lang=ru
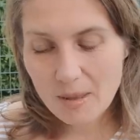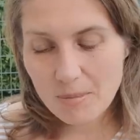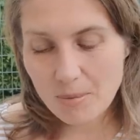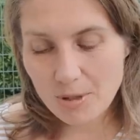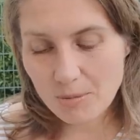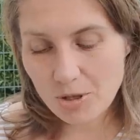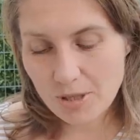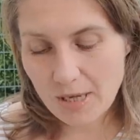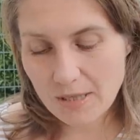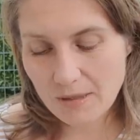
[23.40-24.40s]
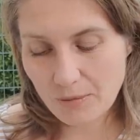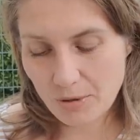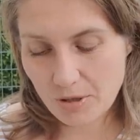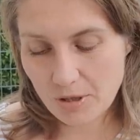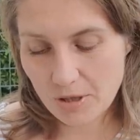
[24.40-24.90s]
Мы будем читать
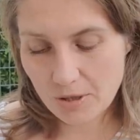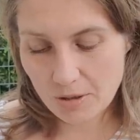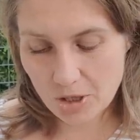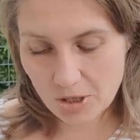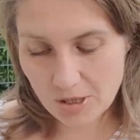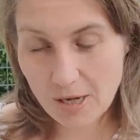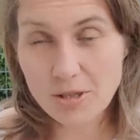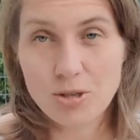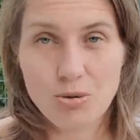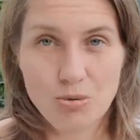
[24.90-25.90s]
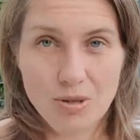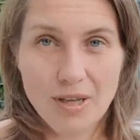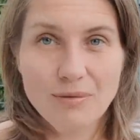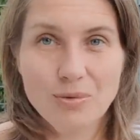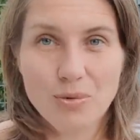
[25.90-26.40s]
сегодня 16
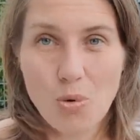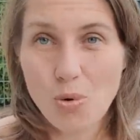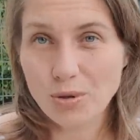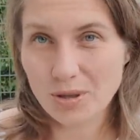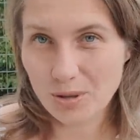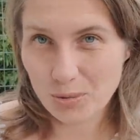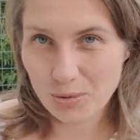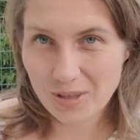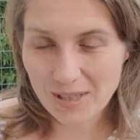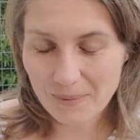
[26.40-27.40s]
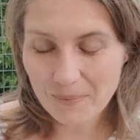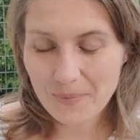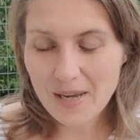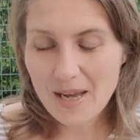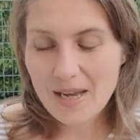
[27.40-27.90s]
главу от Луки,
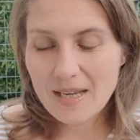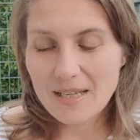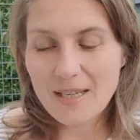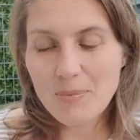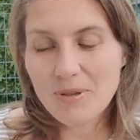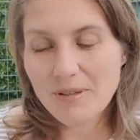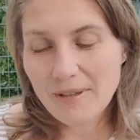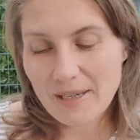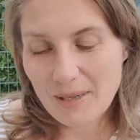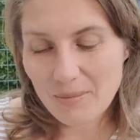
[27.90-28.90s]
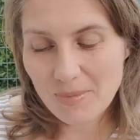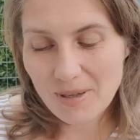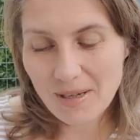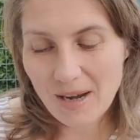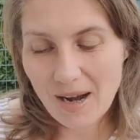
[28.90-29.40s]
и поговорим
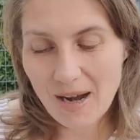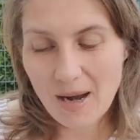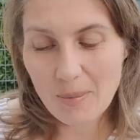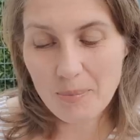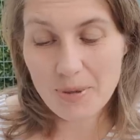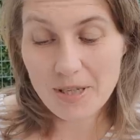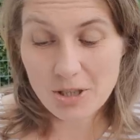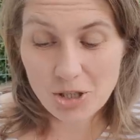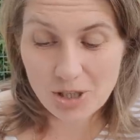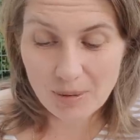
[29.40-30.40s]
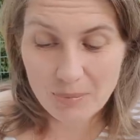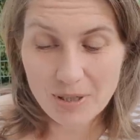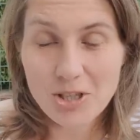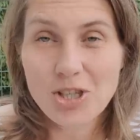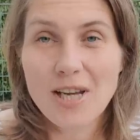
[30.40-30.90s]
о притче,
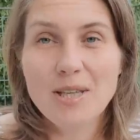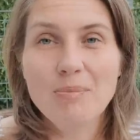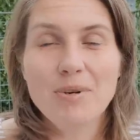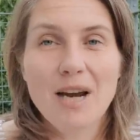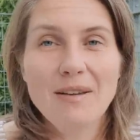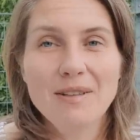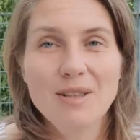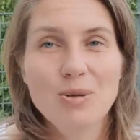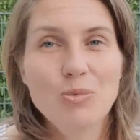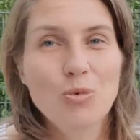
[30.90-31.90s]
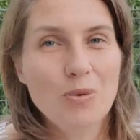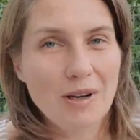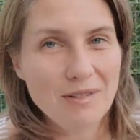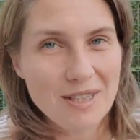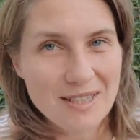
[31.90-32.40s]
притче о неправедном
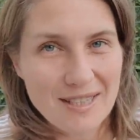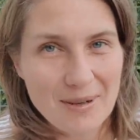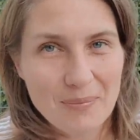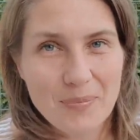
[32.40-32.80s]
управителе,